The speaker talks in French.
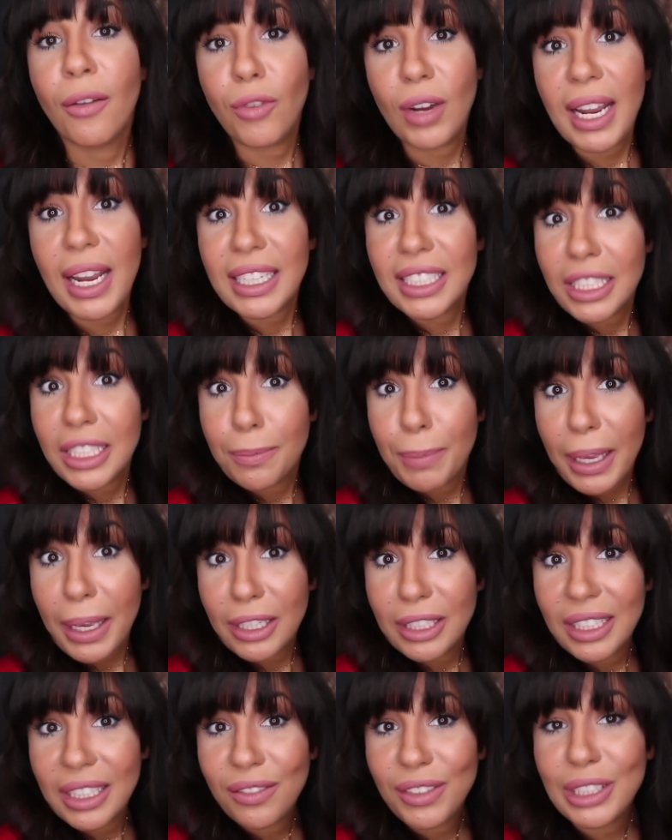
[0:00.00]
Voilà, j'espère
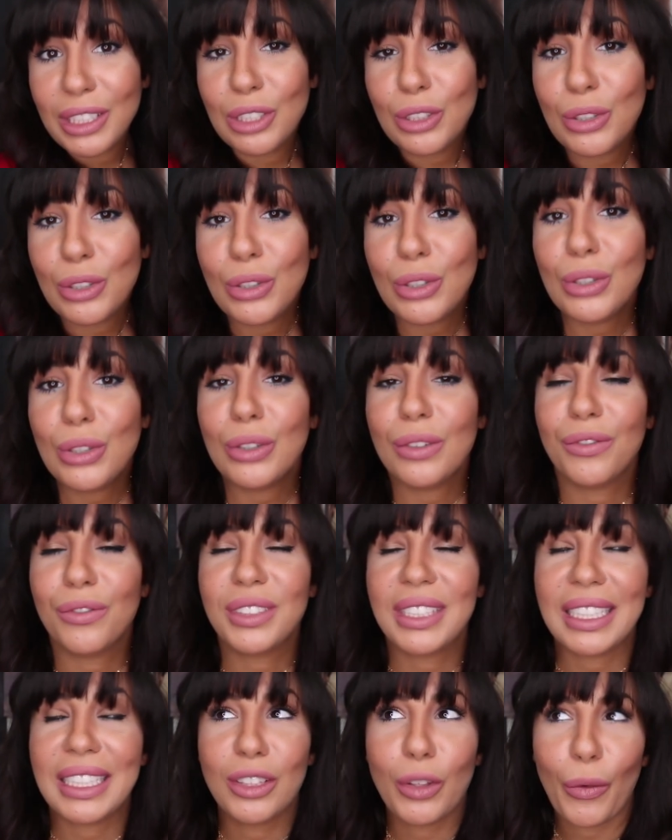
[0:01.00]
que cette vidéo,
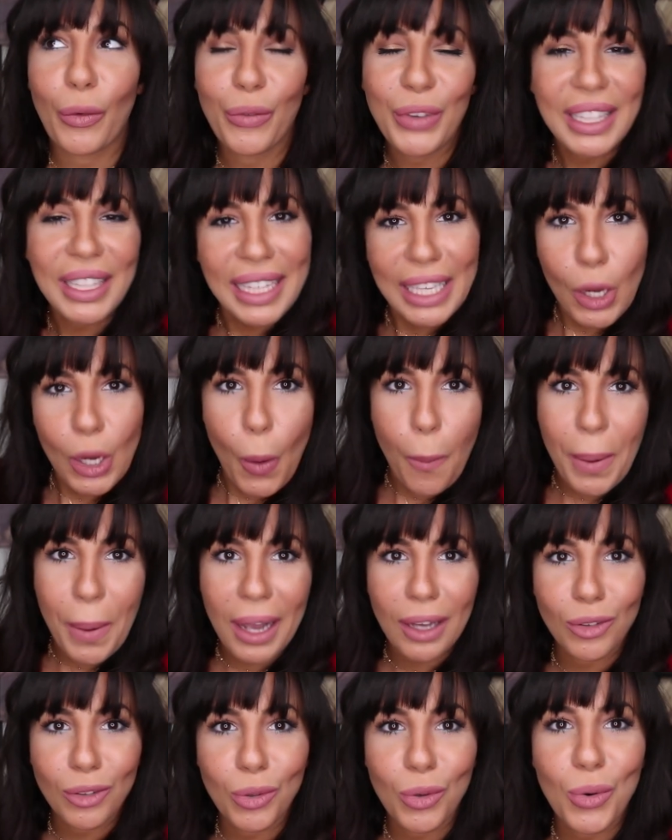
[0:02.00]
cette vidéo
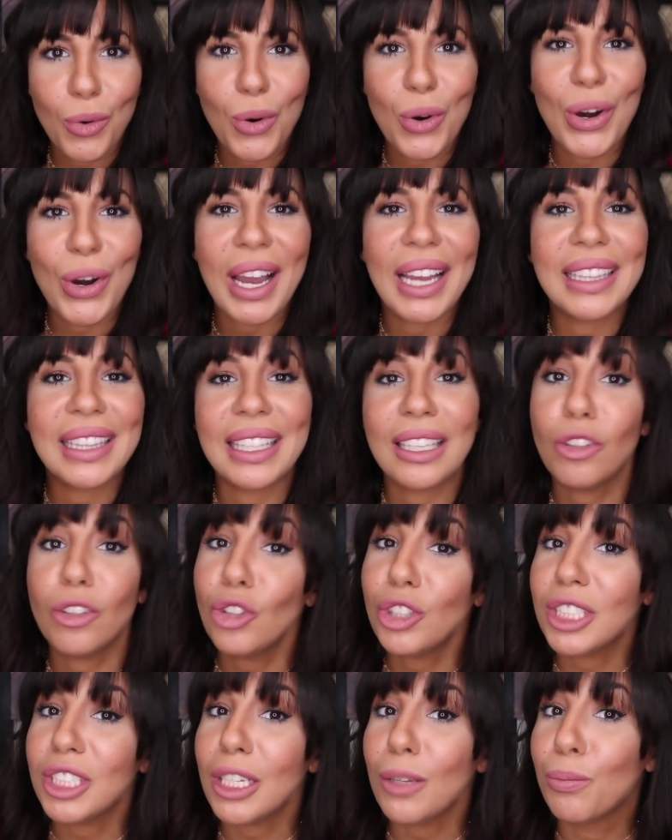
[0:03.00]
pardon, aura été
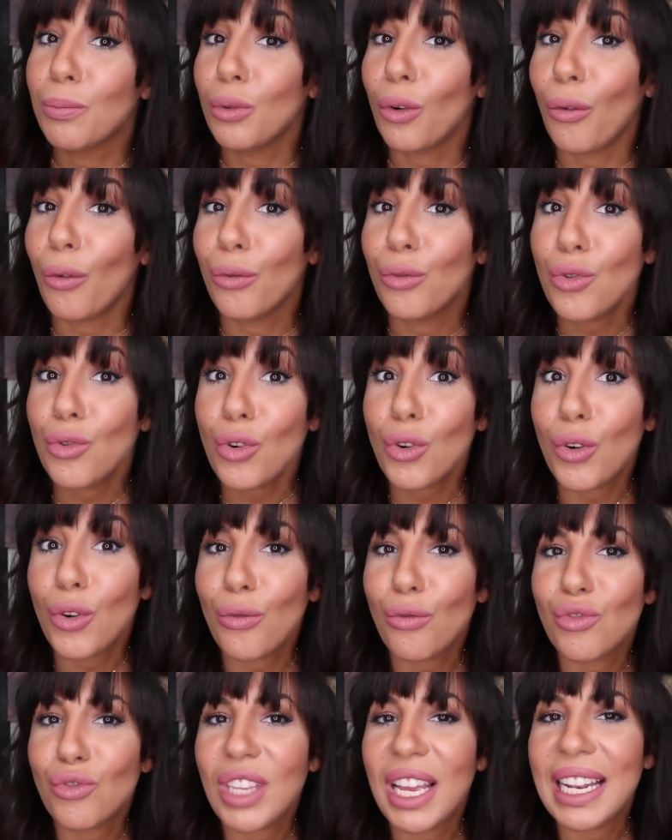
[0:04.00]
utile pour vous, que
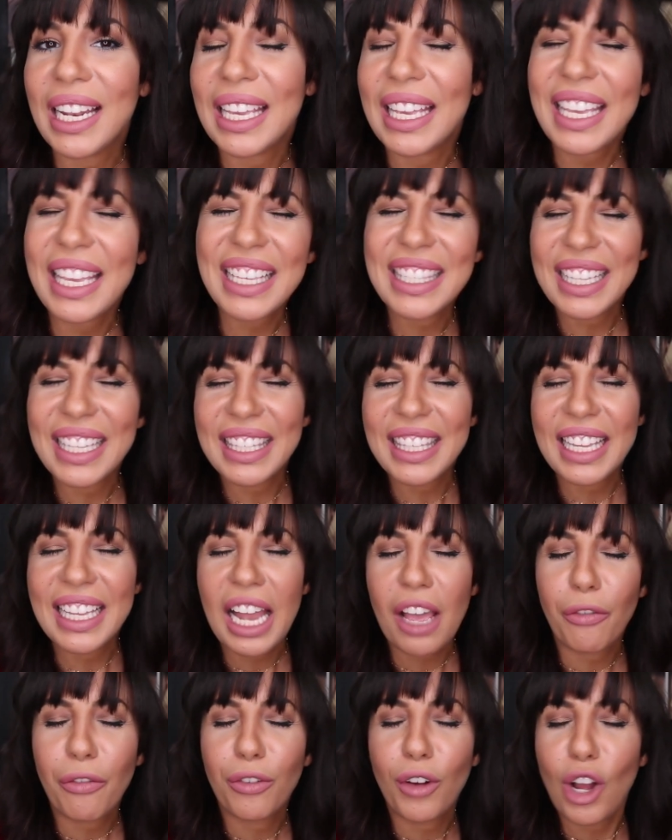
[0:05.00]
vous allez essayer
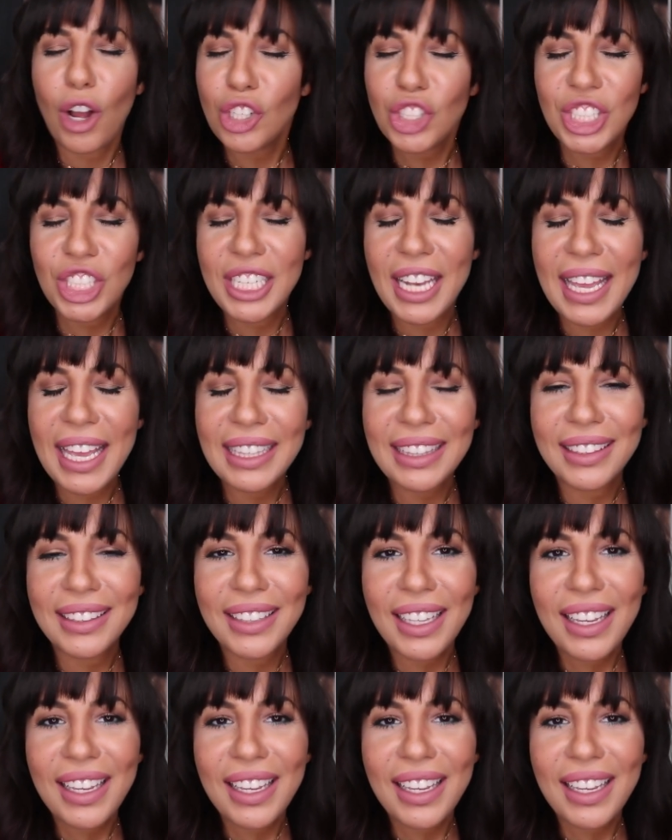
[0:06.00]
la franginette,